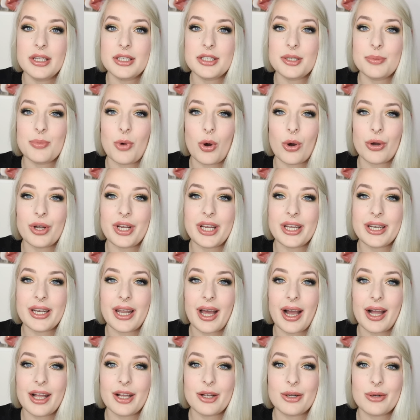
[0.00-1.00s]
dem
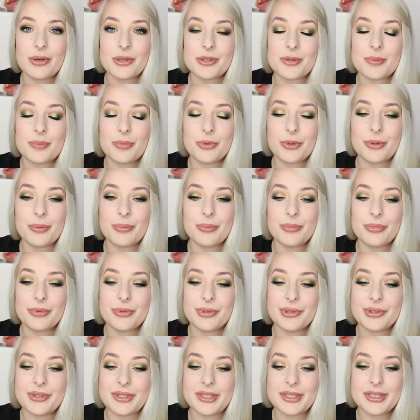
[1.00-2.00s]
originalen Gloss Bomb
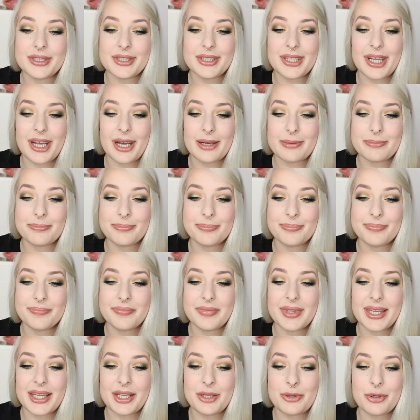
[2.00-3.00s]
und ja,
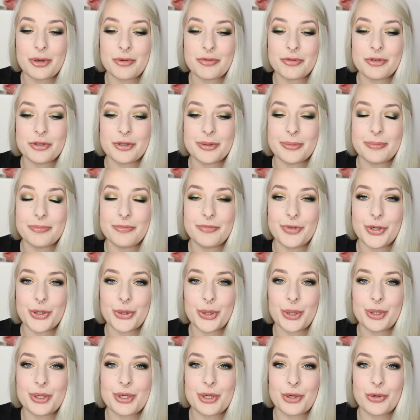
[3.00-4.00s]
ich hoffe, wir
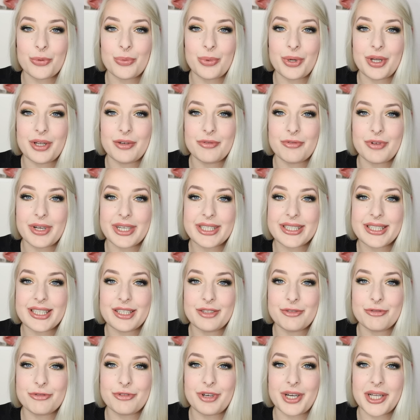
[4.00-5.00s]
können darüber
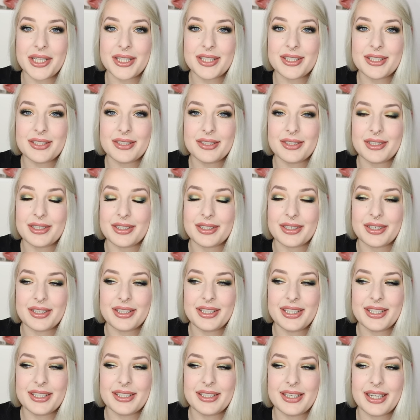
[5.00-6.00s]
hinwegsehen, falls äh,
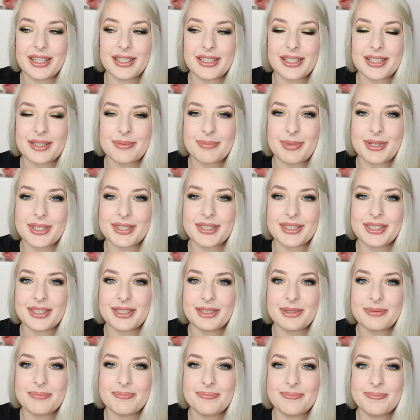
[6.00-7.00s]
ihr denkt, das passt
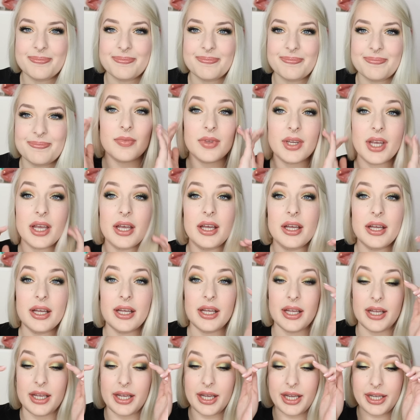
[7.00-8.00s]
nicht.
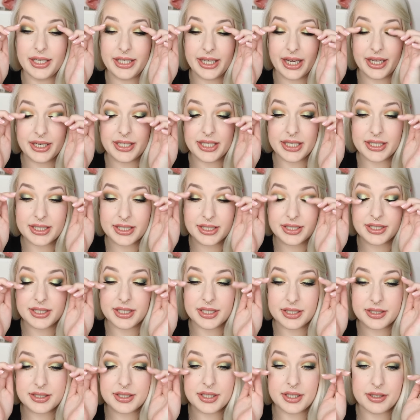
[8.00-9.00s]
Ja, das ist
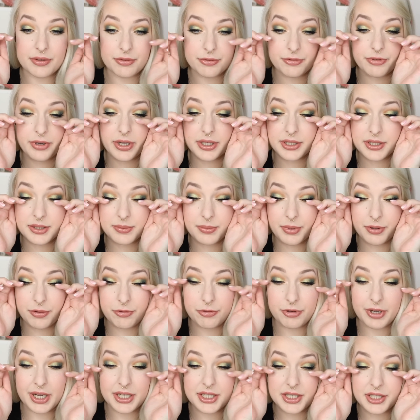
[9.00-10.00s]
jetzt jedenfalls mein
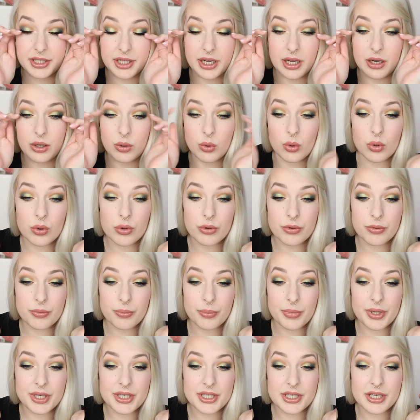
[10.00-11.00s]
fertiger Look
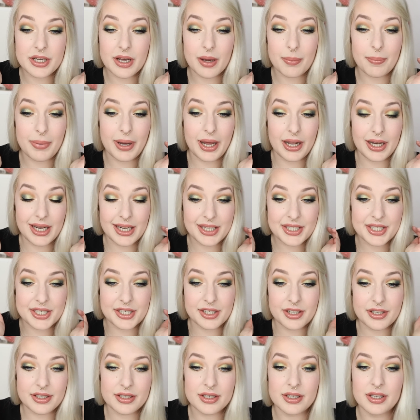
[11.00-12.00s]
mit der
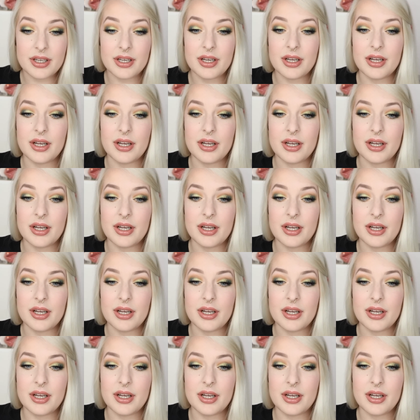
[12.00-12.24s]
Palette.